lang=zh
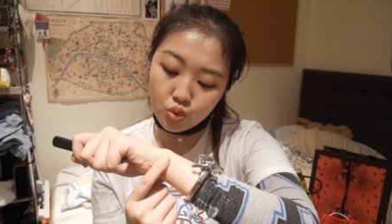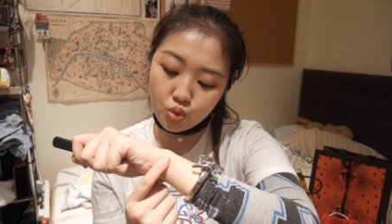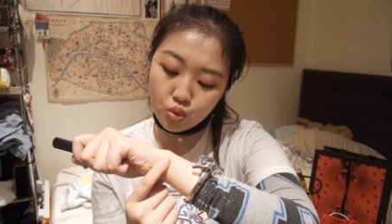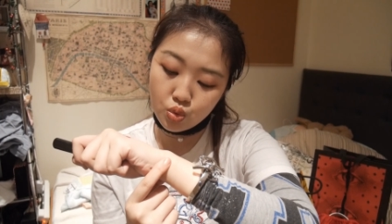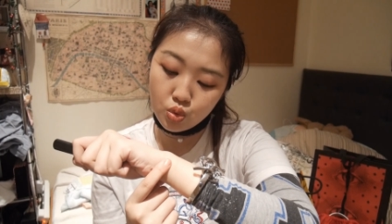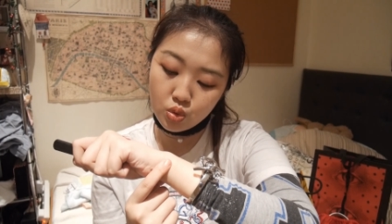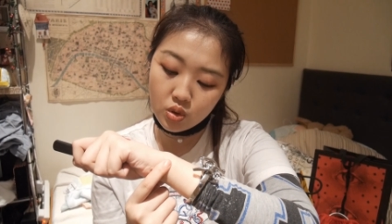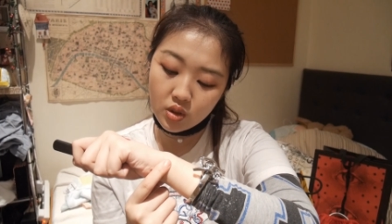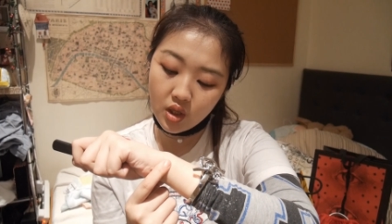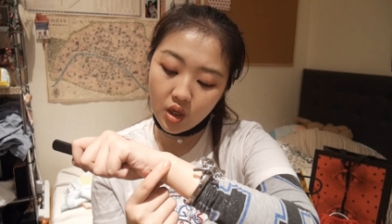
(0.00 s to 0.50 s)

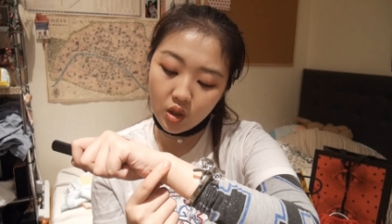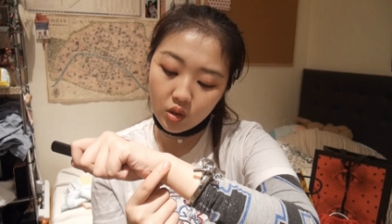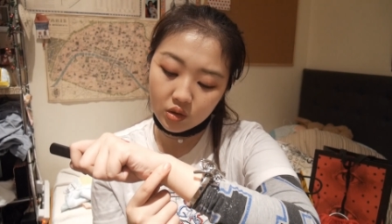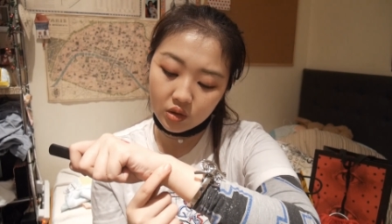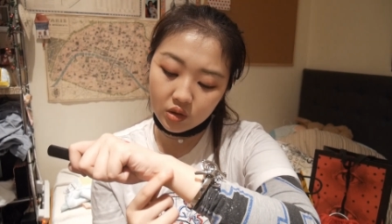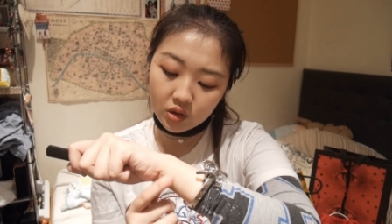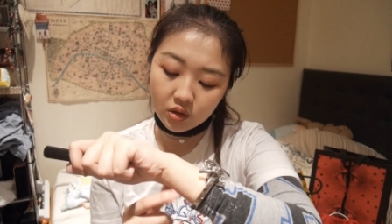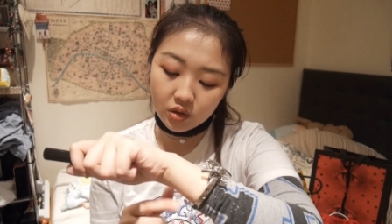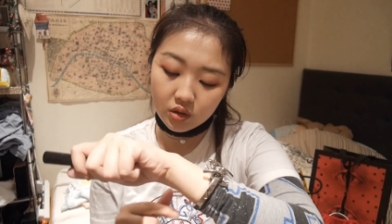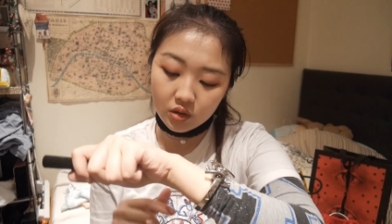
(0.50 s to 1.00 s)
橘调
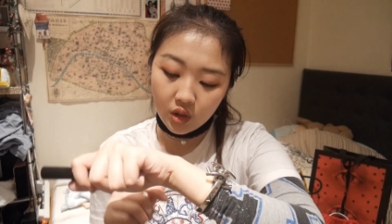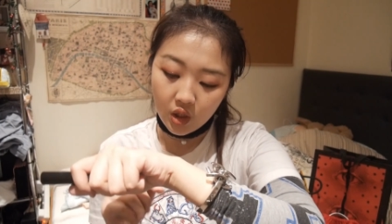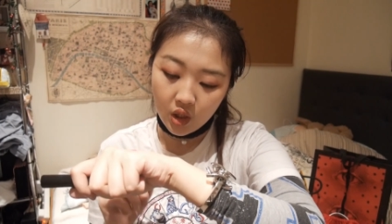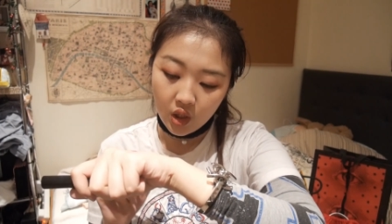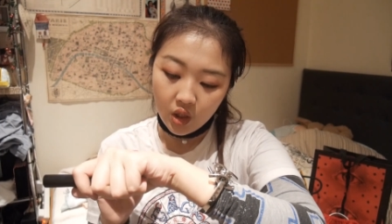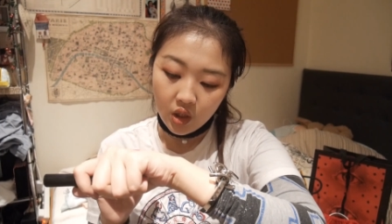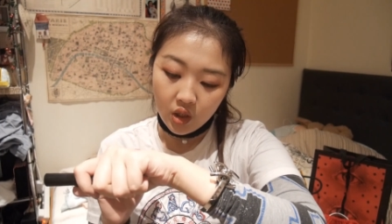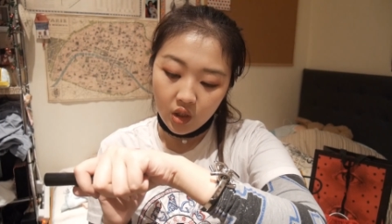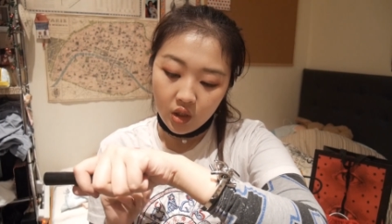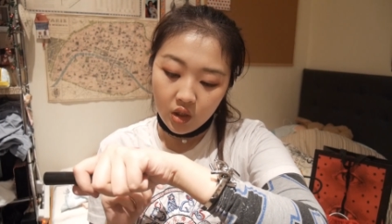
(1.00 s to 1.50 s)
的
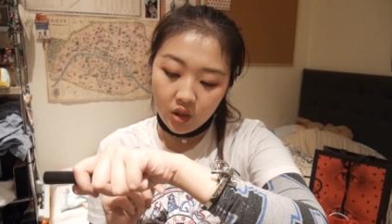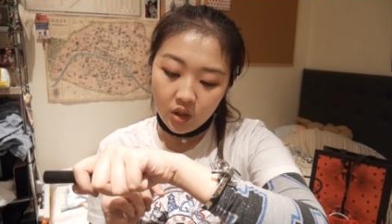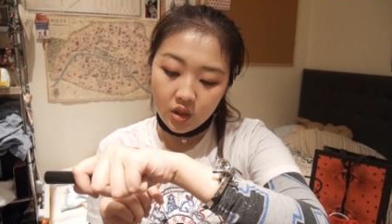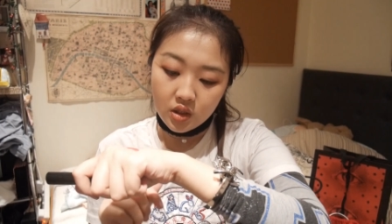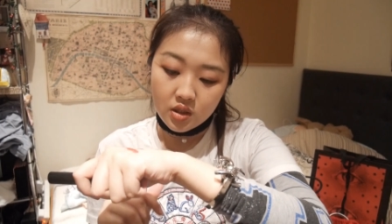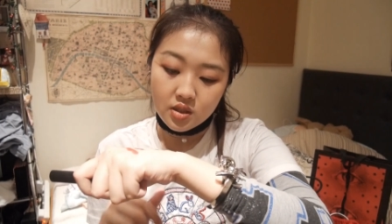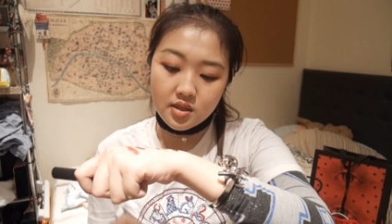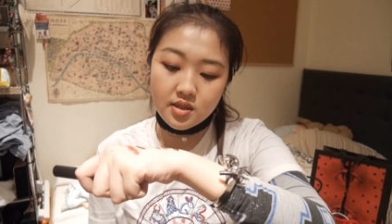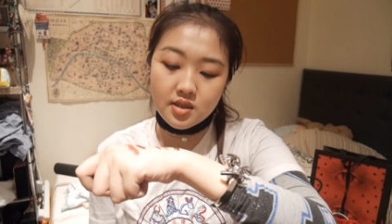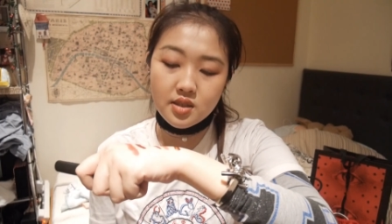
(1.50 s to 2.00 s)

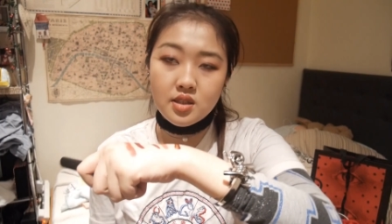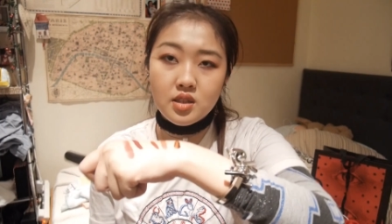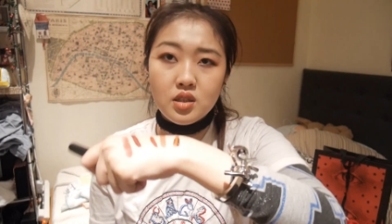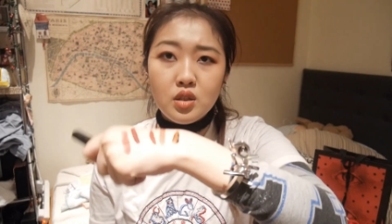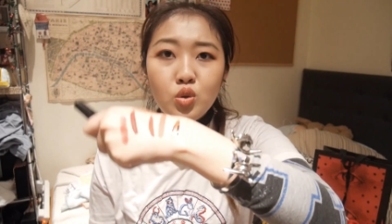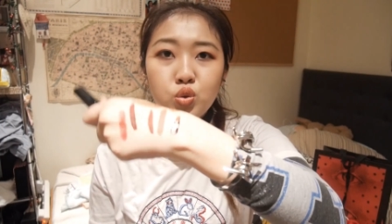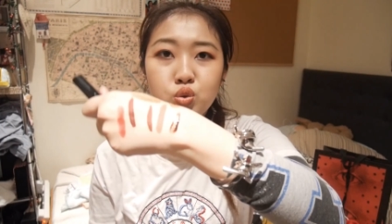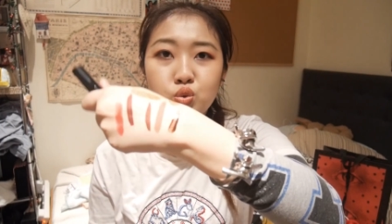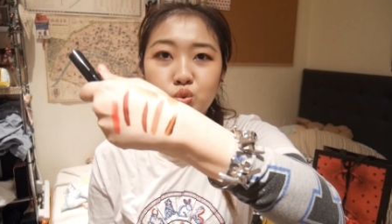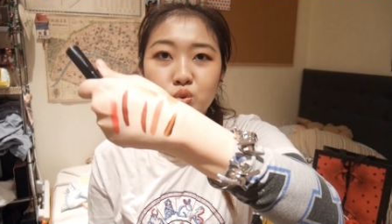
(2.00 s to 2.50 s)

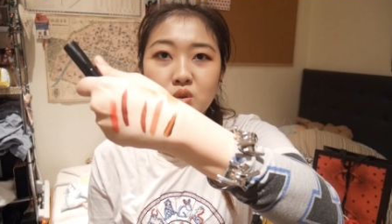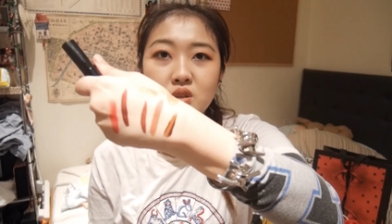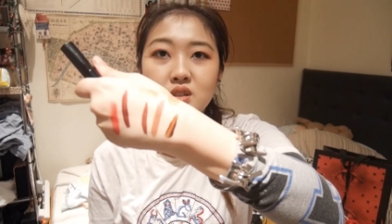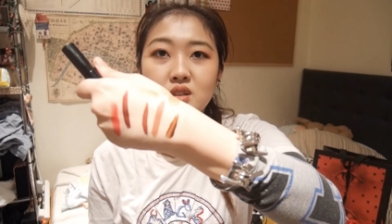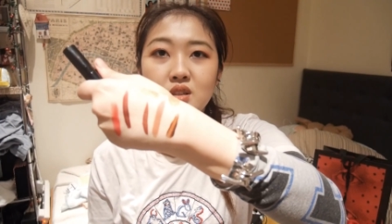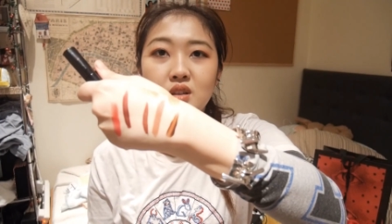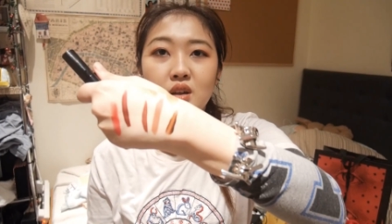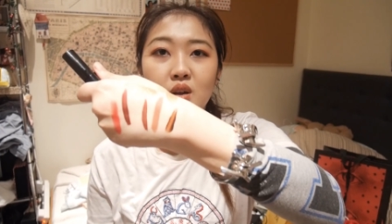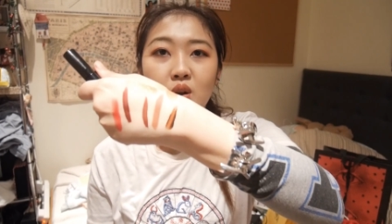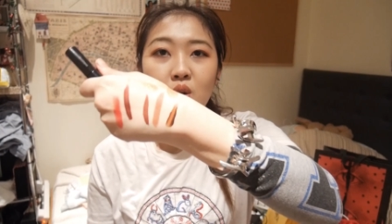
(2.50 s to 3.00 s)
紫土
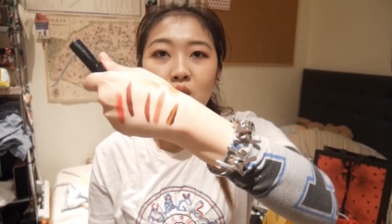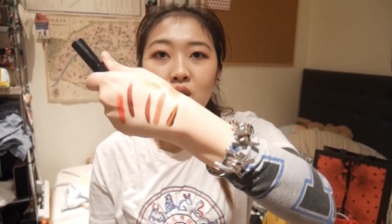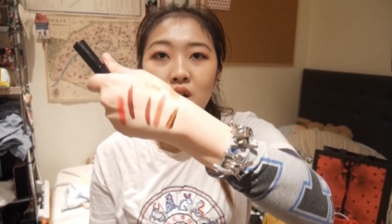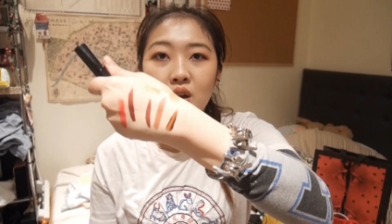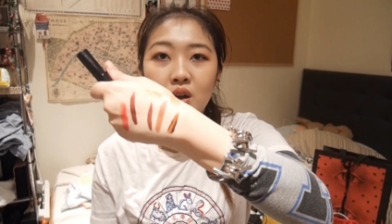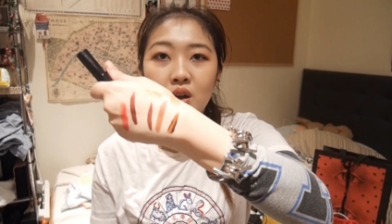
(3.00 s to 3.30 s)
色。